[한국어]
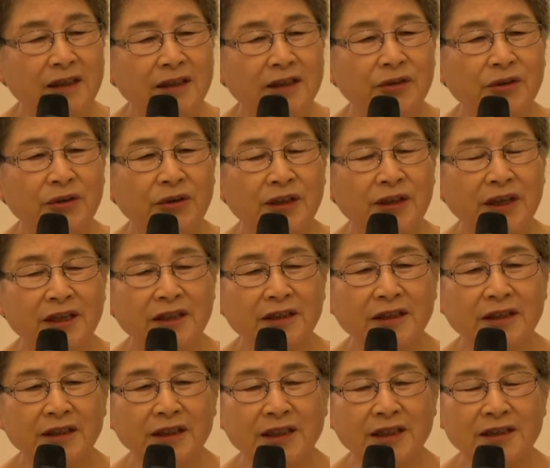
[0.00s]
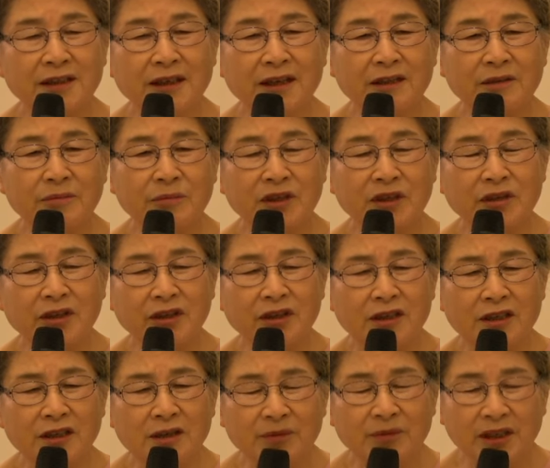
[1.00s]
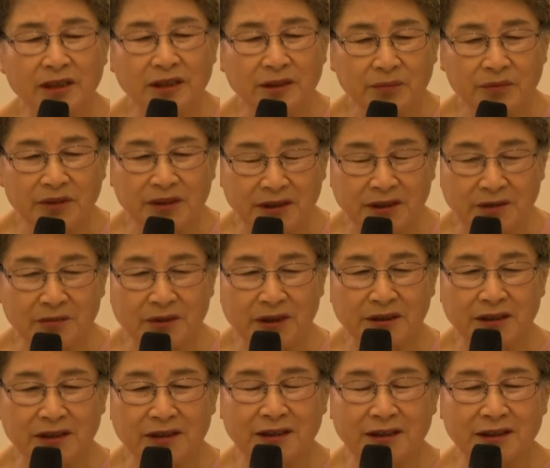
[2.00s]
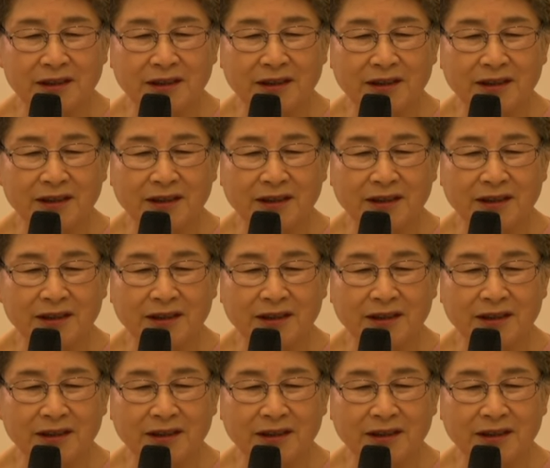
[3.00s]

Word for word: 노예들의 삶이 얼마나 비참했는지.